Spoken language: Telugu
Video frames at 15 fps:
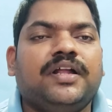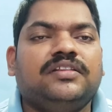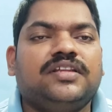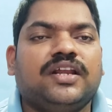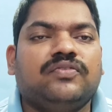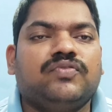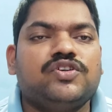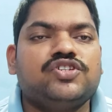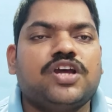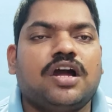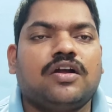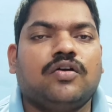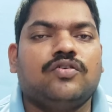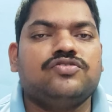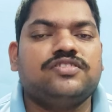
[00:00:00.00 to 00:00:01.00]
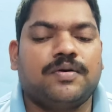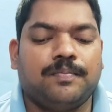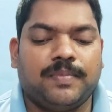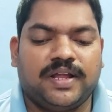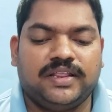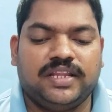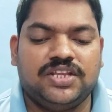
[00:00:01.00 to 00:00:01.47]
మంత్రిత్వ శాఖకు
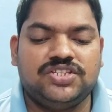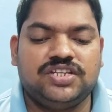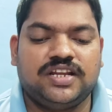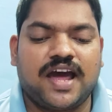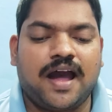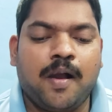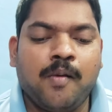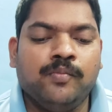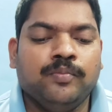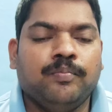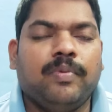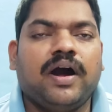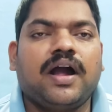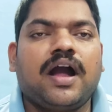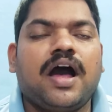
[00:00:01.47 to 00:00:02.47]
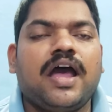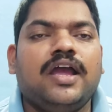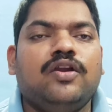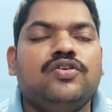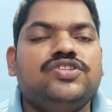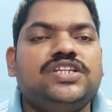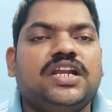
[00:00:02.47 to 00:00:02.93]
సంబంధించిన
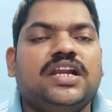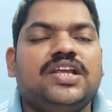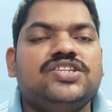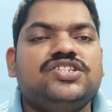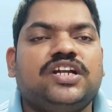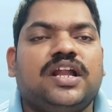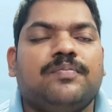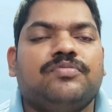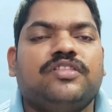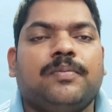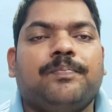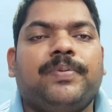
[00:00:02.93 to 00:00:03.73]
బకాయిలు చెల్లించడం